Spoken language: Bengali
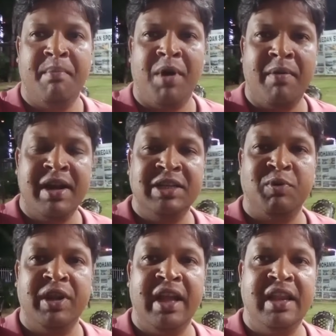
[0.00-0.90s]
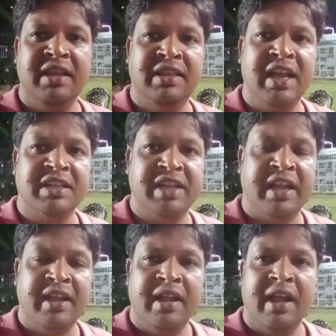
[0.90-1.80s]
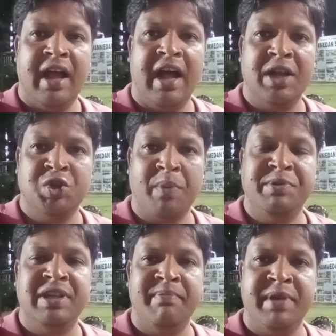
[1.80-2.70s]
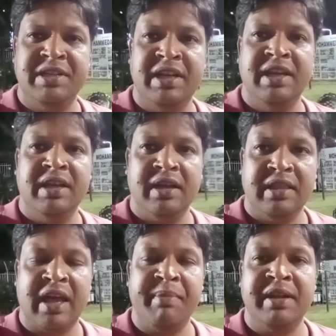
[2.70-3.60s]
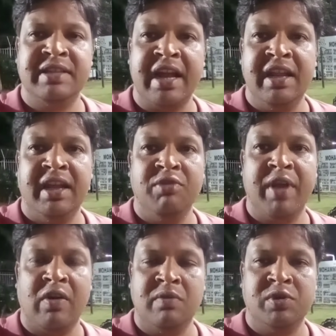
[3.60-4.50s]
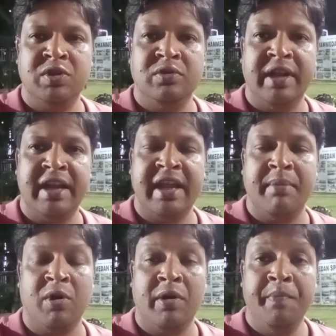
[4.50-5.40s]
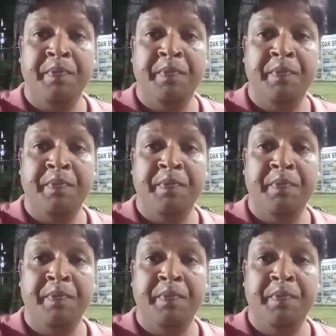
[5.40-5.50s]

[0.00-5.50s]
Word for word: মোহামেডান স্পোর্টিংয়ের ইতিহাসে সবচেয়ে বেশি দামের সাইনিং কিন্তু এখনও পর্যন্ত এটাই এবং